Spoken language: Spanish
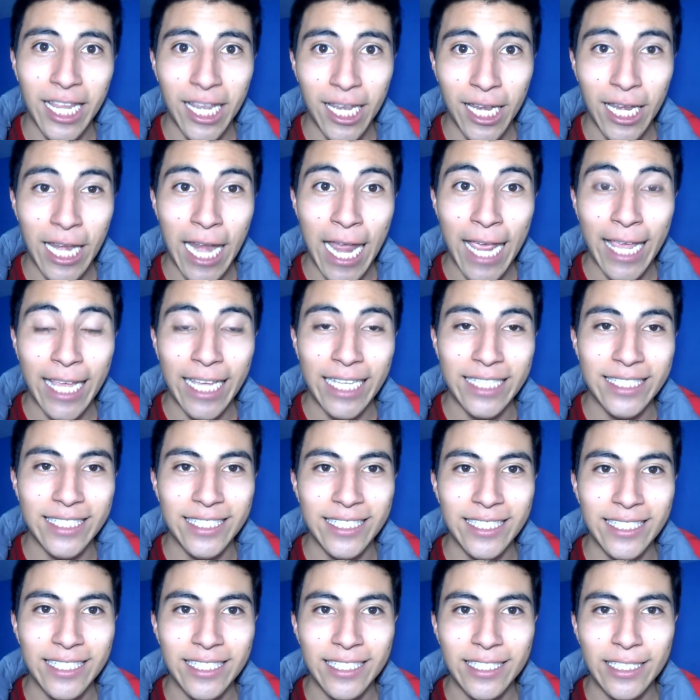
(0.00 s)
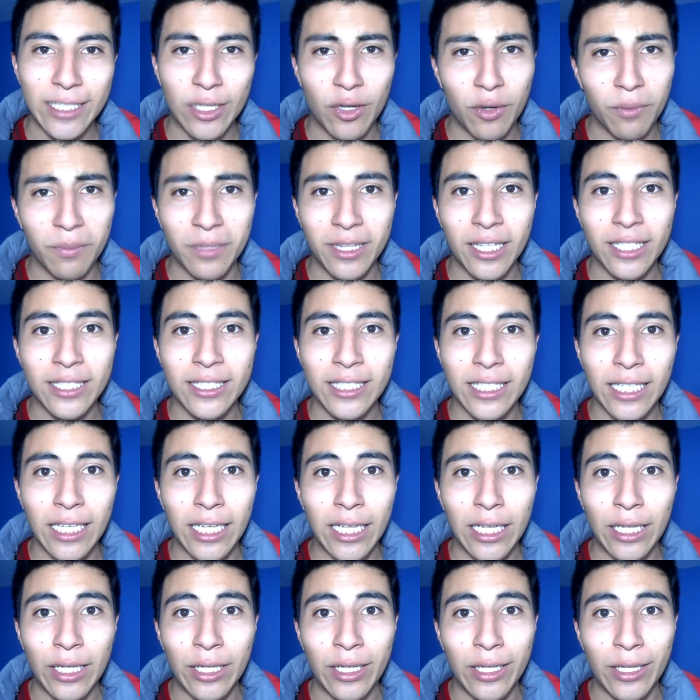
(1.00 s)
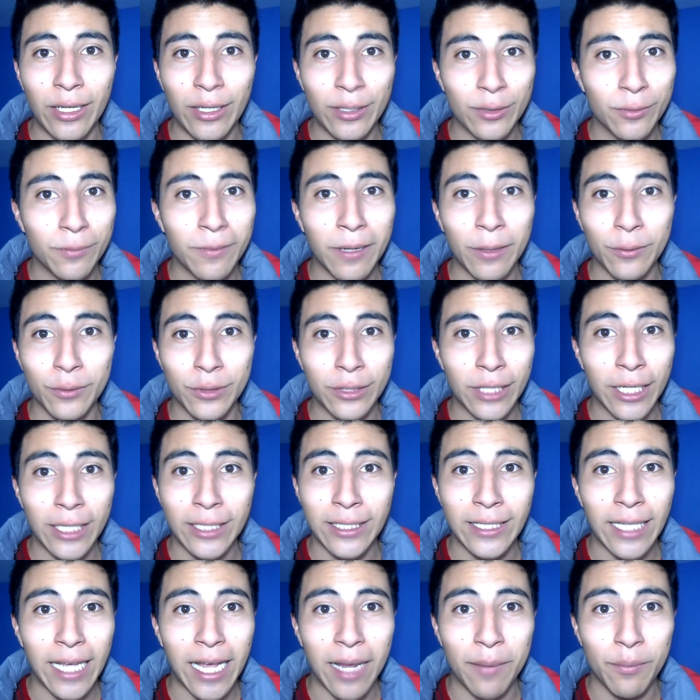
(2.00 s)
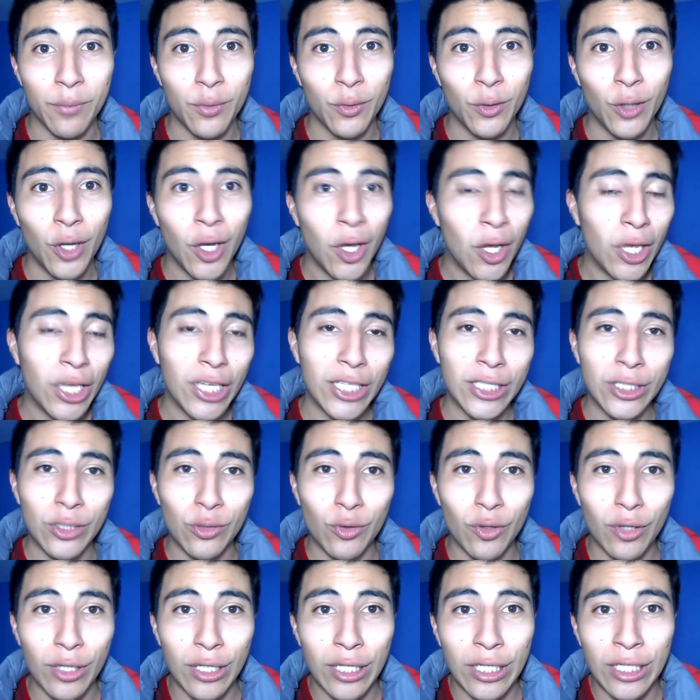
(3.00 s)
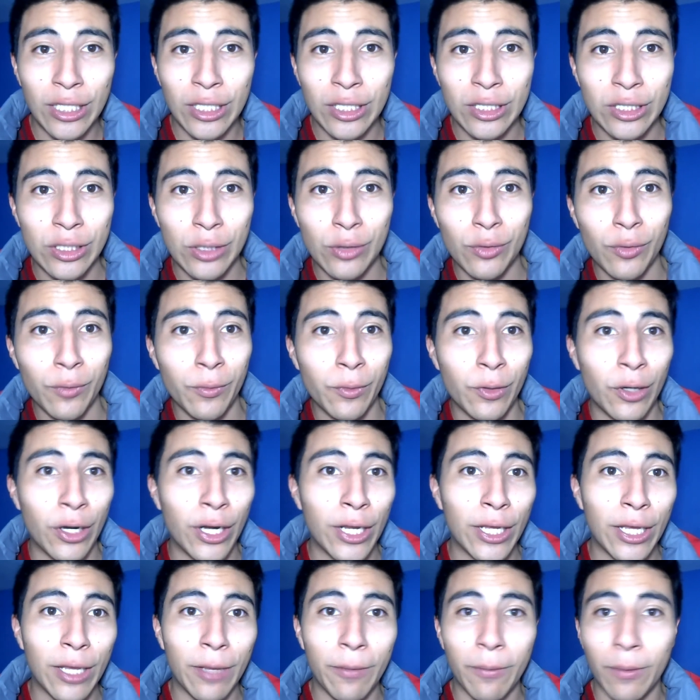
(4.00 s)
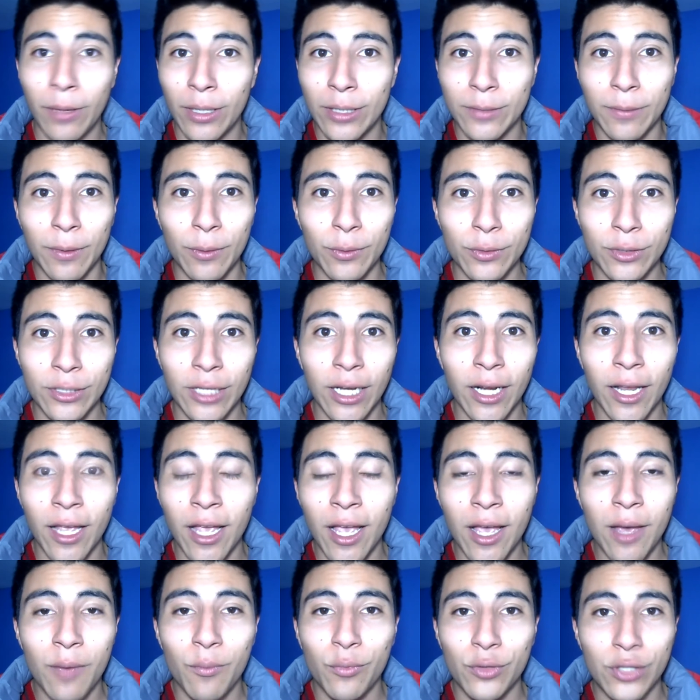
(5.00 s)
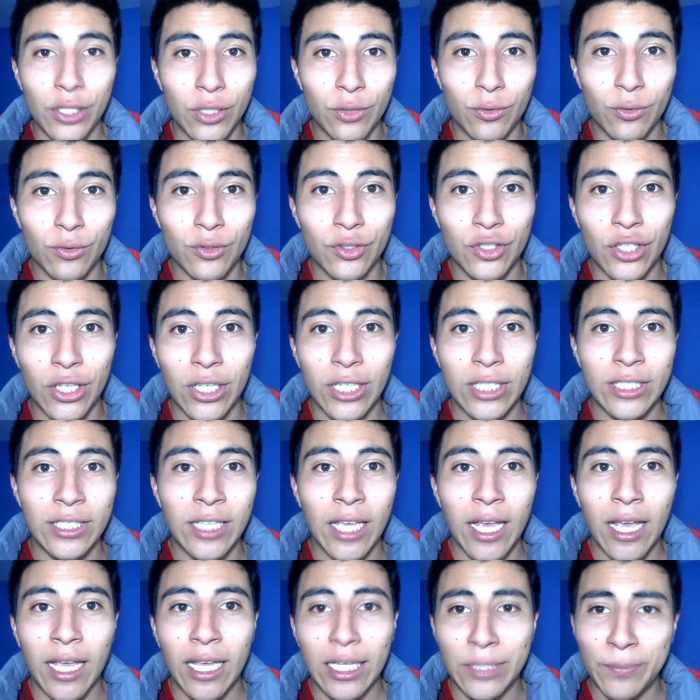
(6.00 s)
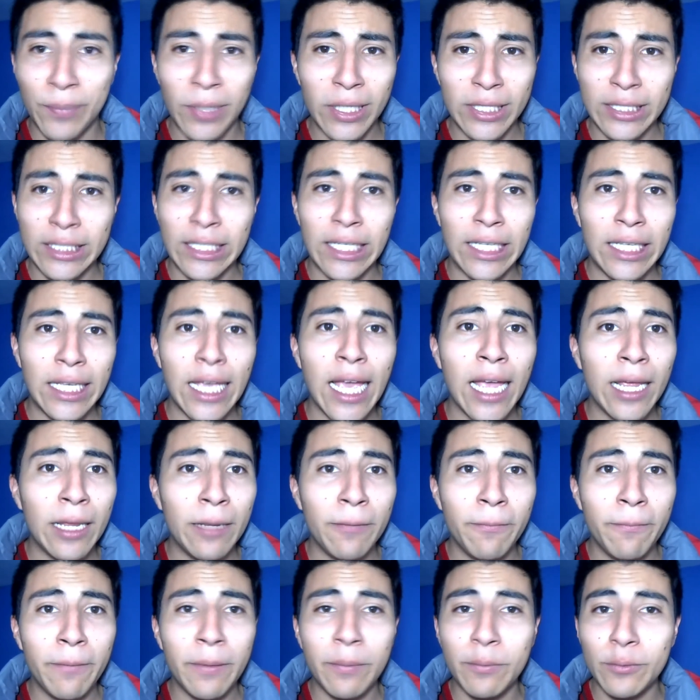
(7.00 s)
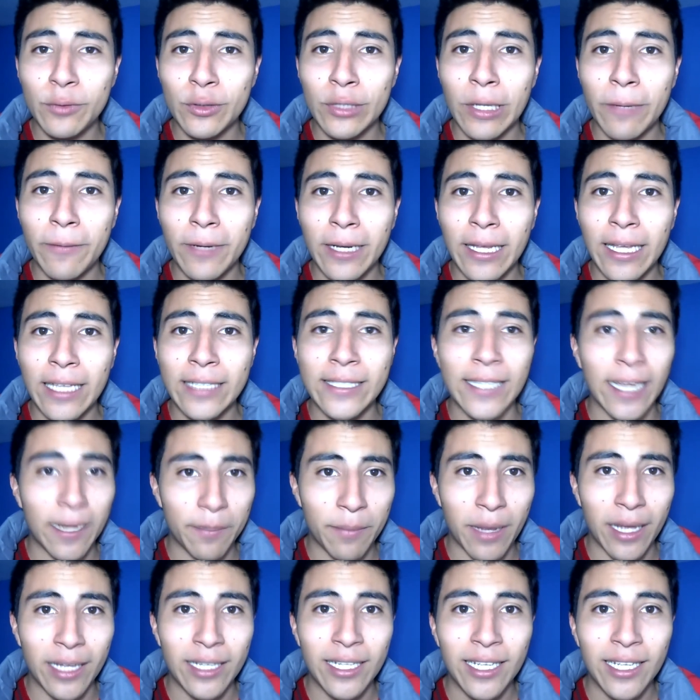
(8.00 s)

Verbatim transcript: Mili like comenten si les va a gustar este cambio y si no, si no creen que les va a gustar, pues entonces espérense y ahí vamos a ver qué se arma.